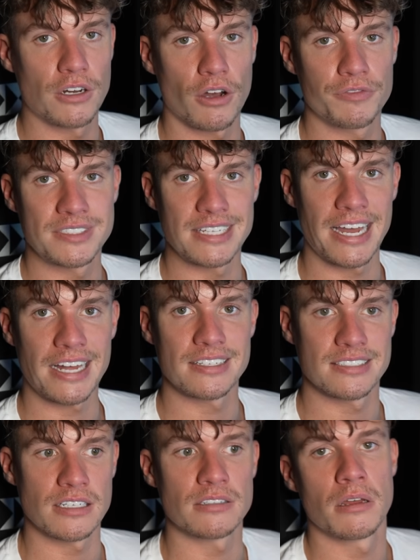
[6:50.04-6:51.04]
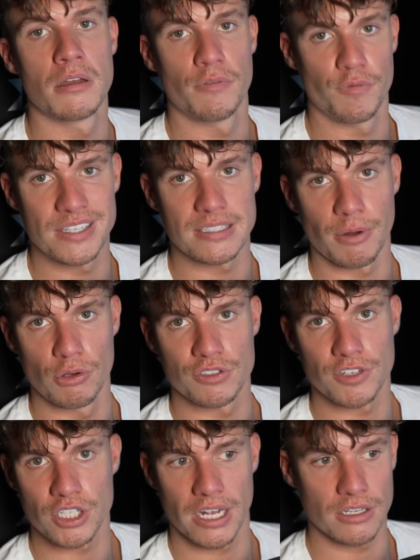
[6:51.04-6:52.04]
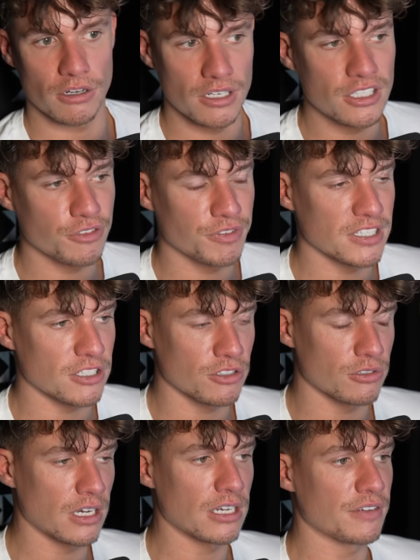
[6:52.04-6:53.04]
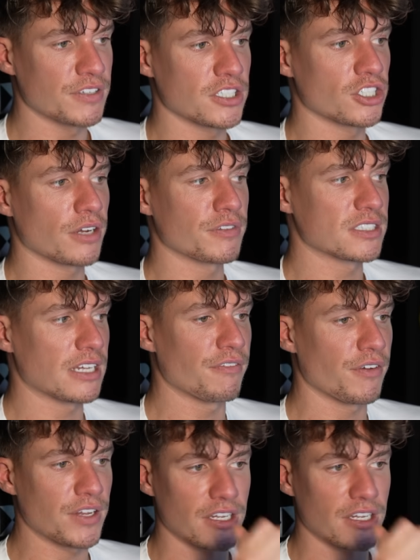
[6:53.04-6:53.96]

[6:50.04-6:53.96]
wir noch auf dieser Erde sind. Wird es aber höchstwahrscheinlich auch nicht. Ich finde das auch so irre in der Wissenschaft, dass sie einfach